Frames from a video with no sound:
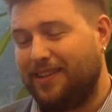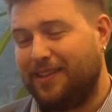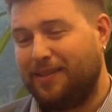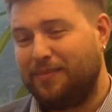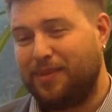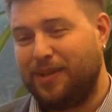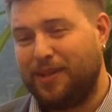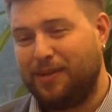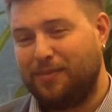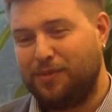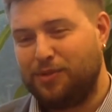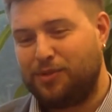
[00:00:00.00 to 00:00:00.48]

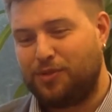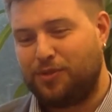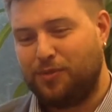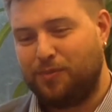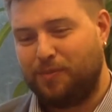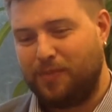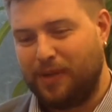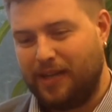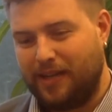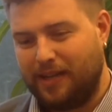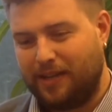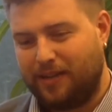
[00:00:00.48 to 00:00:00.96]
abbiamo
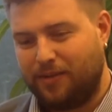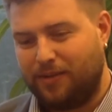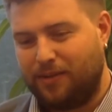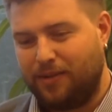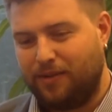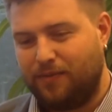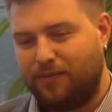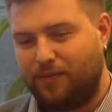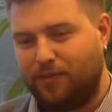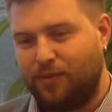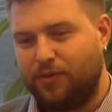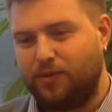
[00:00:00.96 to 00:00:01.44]
scoperto che
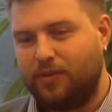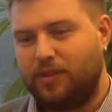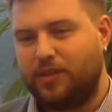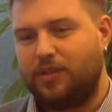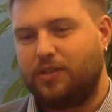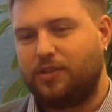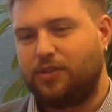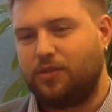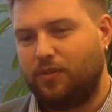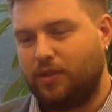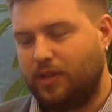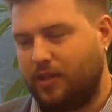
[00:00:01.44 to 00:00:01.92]
il Fondo di
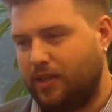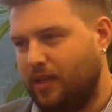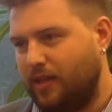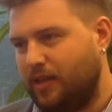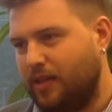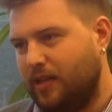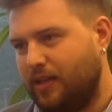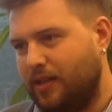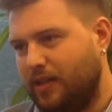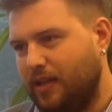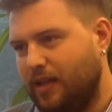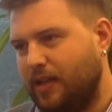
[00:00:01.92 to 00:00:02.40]

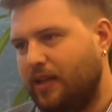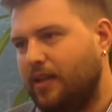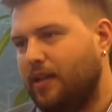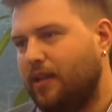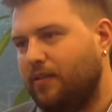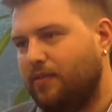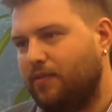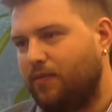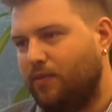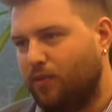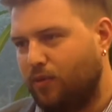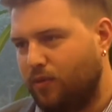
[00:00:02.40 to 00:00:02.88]
Solidarietà, che è
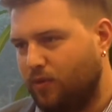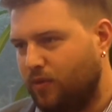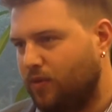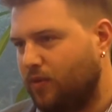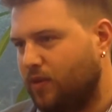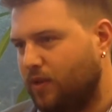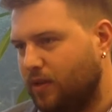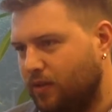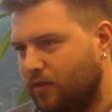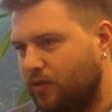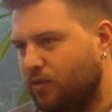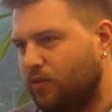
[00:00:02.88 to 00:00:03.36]
il fondo
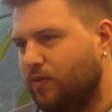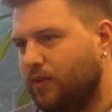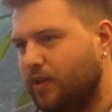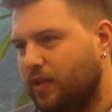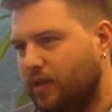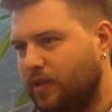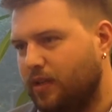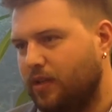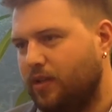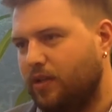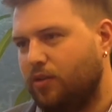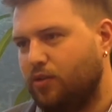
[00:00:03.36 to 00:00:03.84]

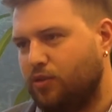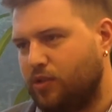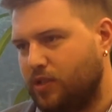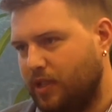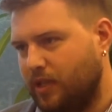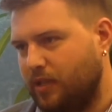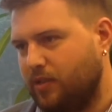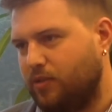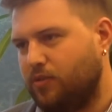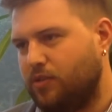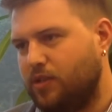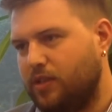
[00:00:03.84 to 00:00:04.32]
dove lo
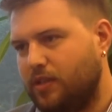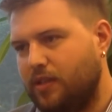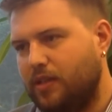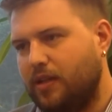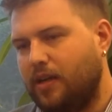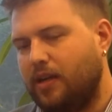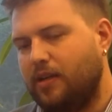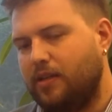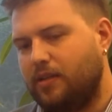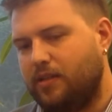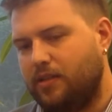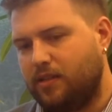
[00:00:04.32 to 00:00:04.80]
Stato
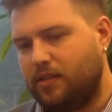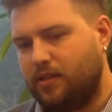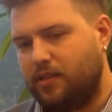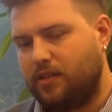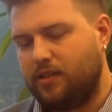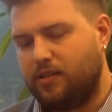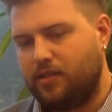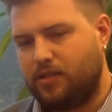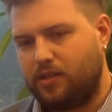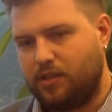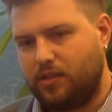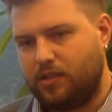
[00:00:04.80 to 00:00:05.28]
centrale ti,
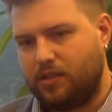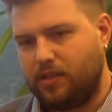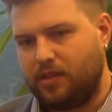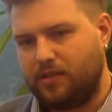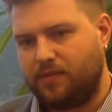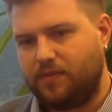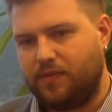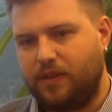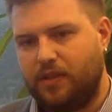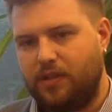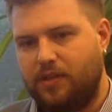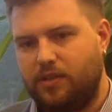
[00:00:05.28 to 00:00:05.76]
ci
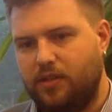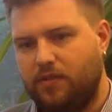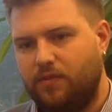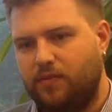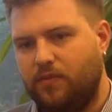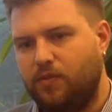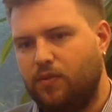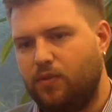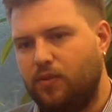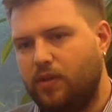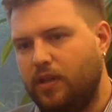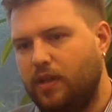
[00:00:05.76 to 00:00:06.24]
trasferisce i
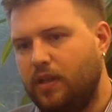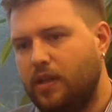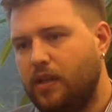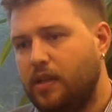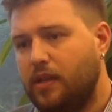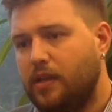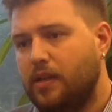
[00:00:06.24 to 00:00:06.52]
fondi,